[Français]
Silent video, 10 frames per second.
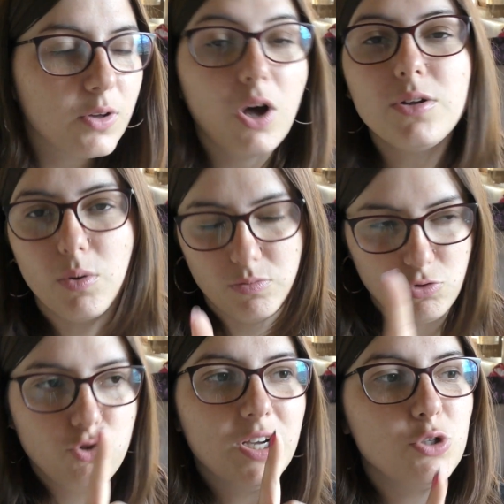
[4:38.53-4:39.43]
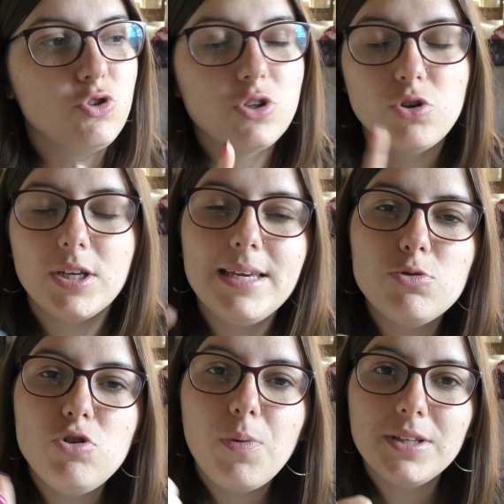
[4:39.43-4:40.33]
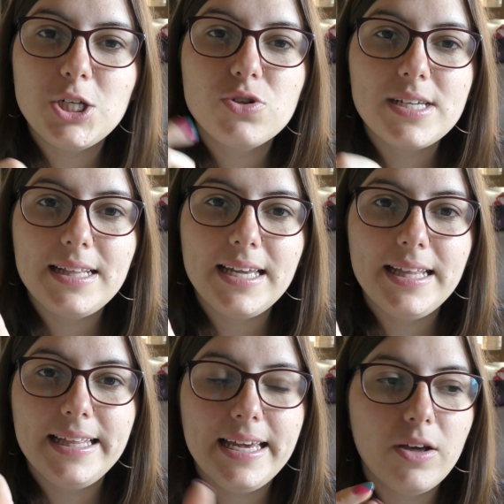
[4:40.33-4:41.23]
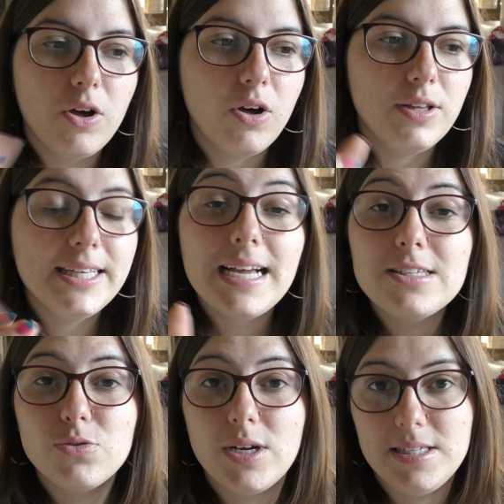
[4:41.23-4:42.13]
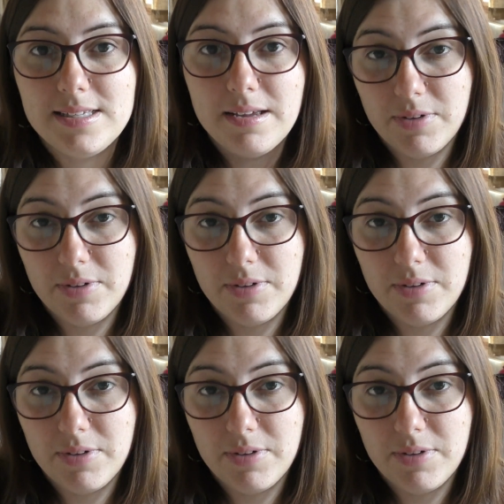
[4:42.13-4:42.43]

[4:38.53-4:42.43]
Oh non, je suis injuste. Euh, Kim, je lui prends des chaussettes et des, euh, des caleçons à Disney.